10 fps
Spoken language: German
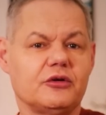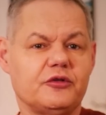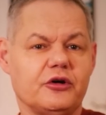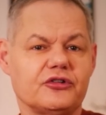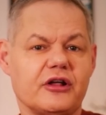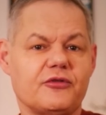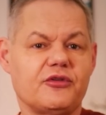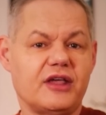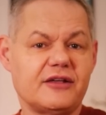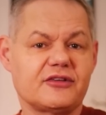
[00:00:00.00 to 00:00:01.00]
und Forscher zu
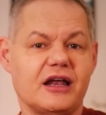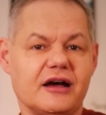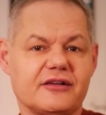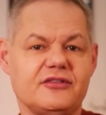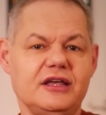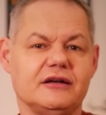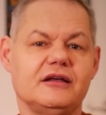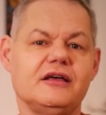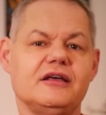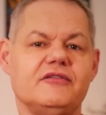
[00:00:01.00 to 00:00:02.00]
sechs
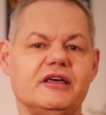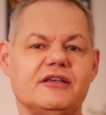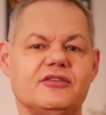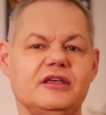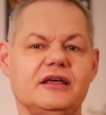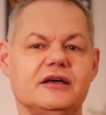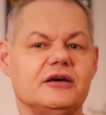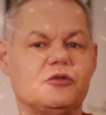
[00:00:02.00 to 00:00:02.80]
Galaxien, welche sie in